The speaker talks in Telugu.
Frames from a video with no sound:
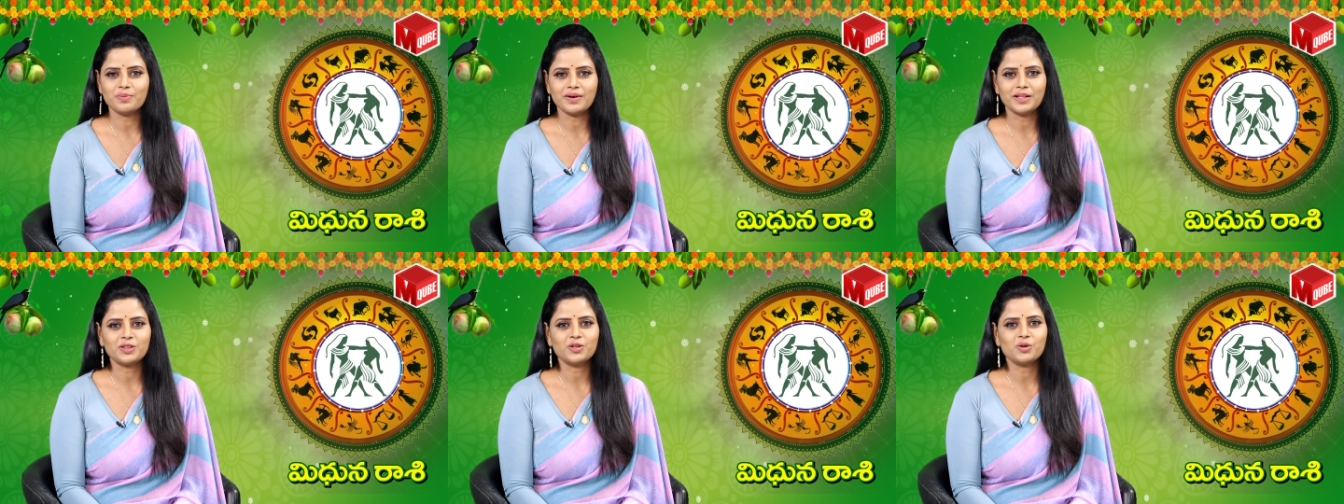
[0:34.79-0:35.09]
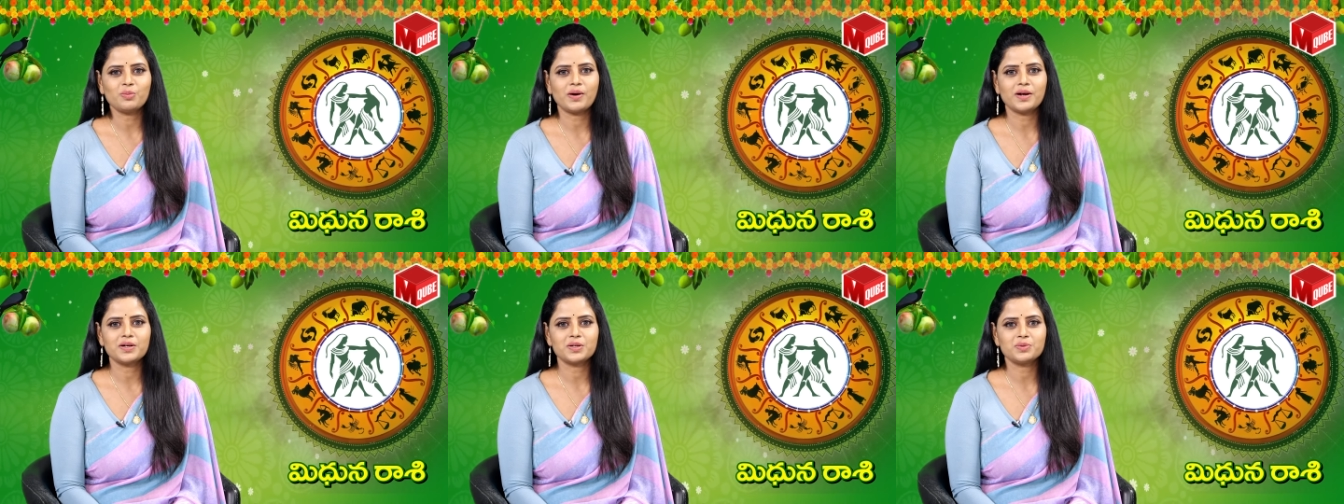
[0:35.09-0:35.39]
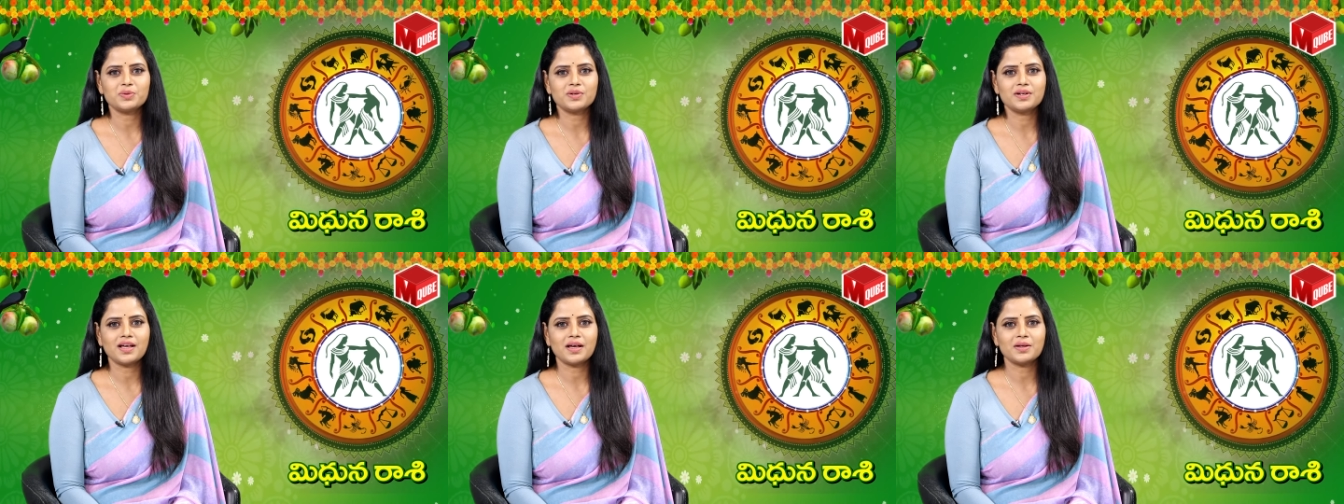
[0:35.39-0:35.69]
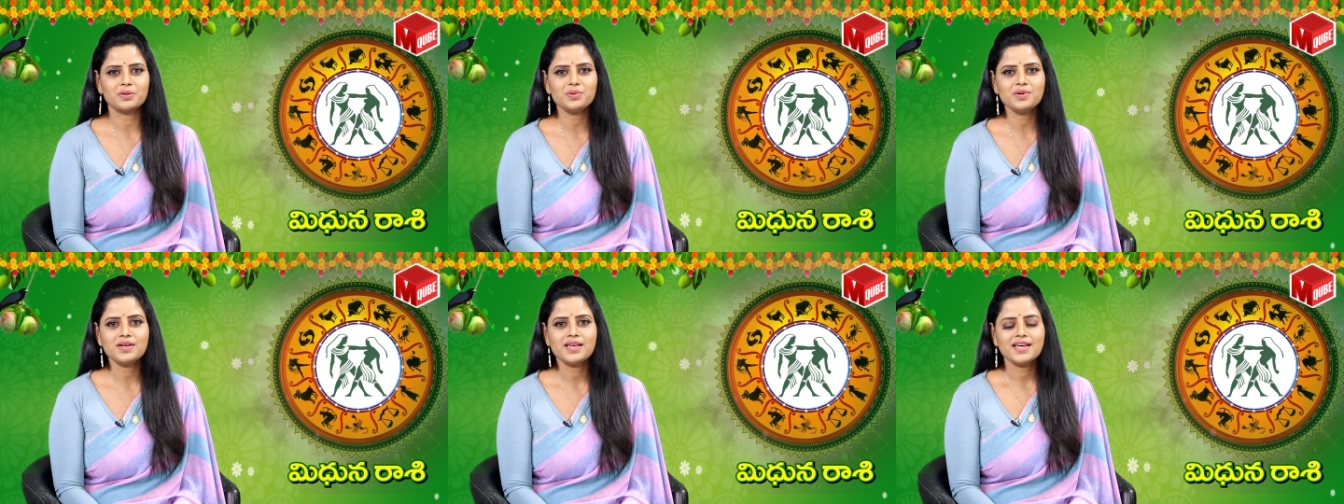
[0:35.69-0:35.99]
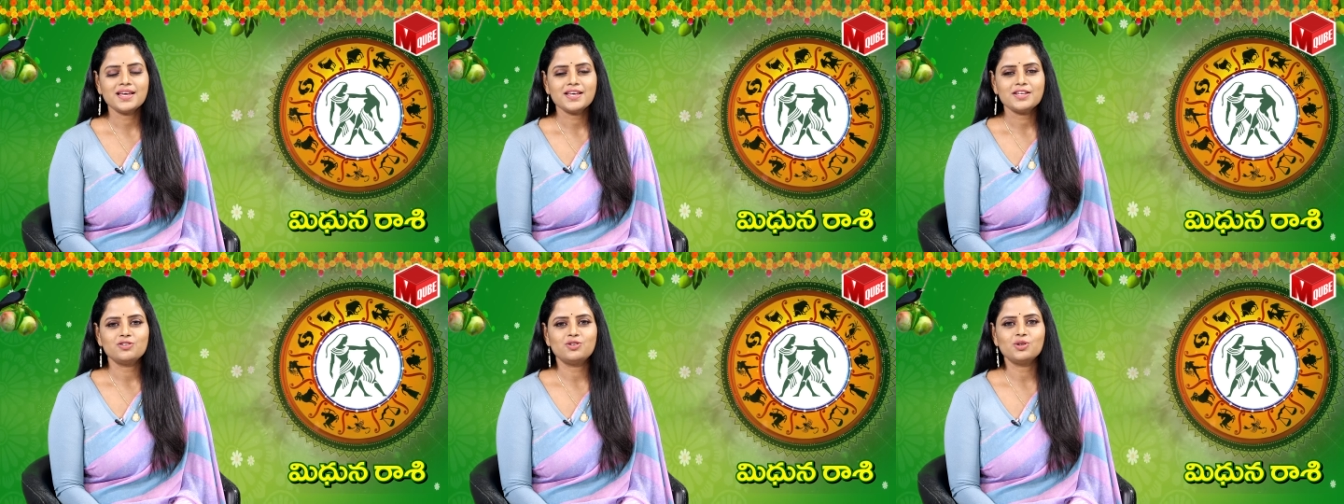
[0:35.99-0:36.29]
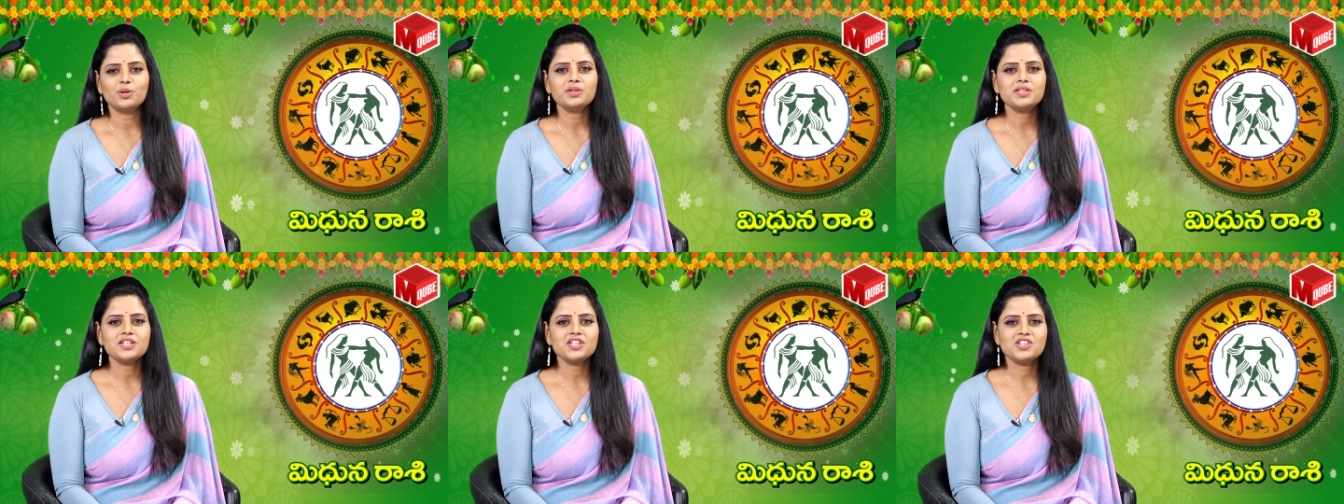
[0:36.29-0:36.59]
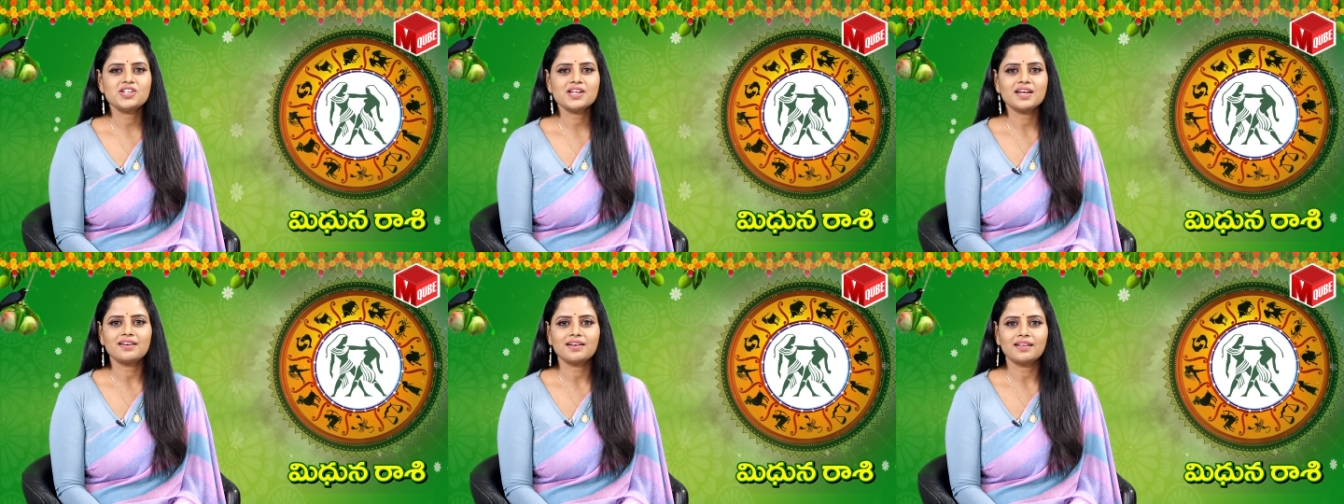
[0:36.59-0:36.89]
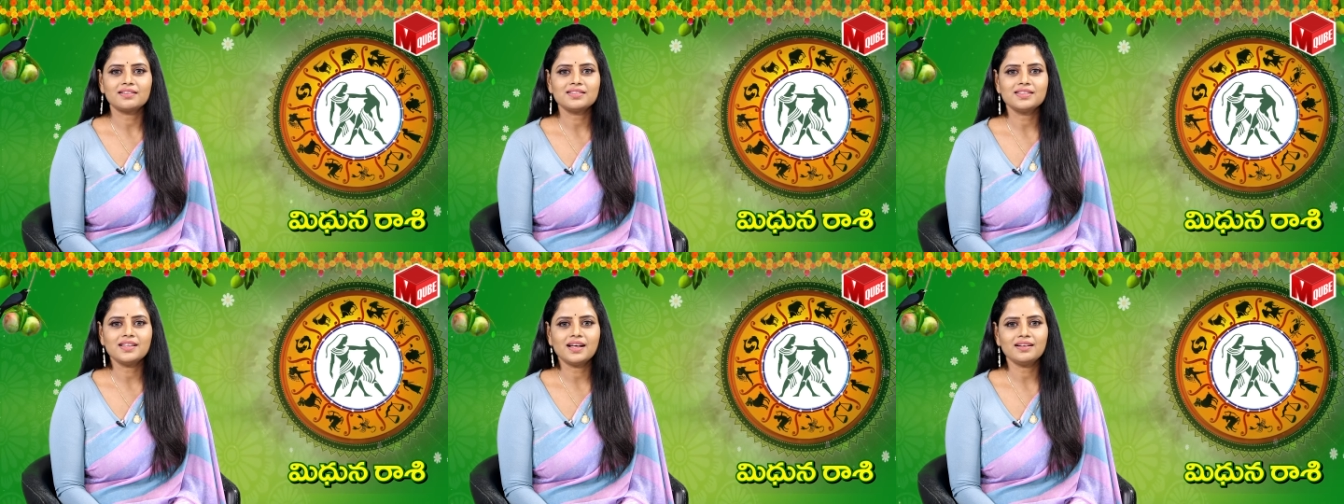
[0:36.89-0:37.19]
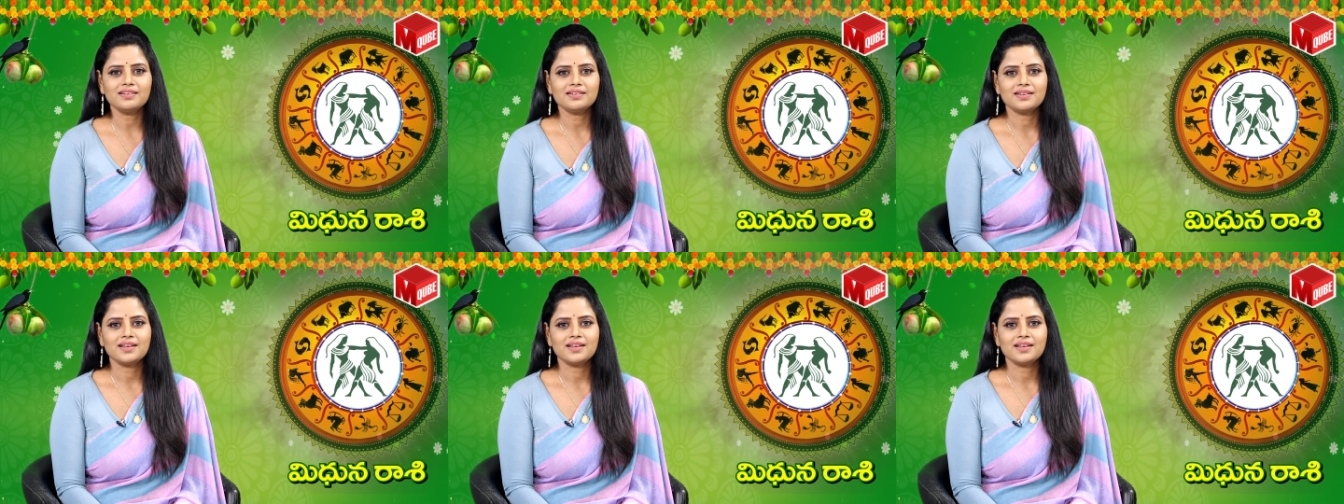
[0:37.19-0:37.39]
మనతో పాటు ఉన్నారు జ్యోతిష్య రత్న